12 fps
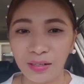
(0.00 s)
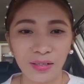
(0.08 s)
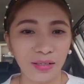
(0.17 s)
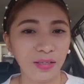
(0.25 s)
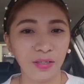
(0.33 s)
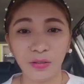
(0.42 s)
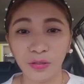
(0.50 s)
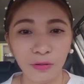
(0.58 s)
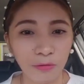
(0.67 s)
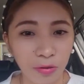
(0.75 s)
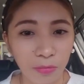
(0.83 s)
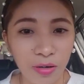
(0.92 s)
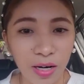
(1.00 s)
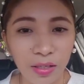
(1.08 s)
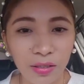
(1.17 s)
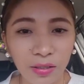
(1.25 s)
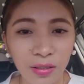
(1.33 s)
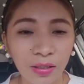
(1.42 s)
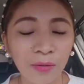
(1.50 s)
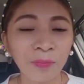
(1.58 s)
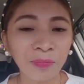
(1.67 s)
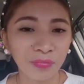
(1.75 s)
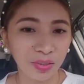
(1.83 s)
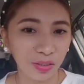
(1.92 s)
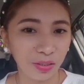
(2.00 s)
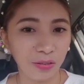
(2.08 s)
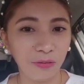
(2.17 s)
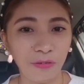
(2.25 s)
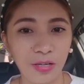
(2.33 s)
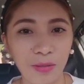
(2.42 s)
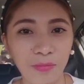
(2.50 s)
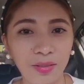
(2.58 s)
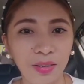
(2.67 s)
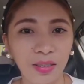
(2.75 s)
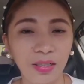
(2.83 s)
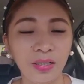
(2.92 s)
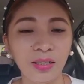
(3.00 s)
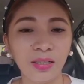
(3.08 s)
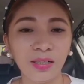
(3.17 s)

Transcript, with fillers: and a good provider to your family.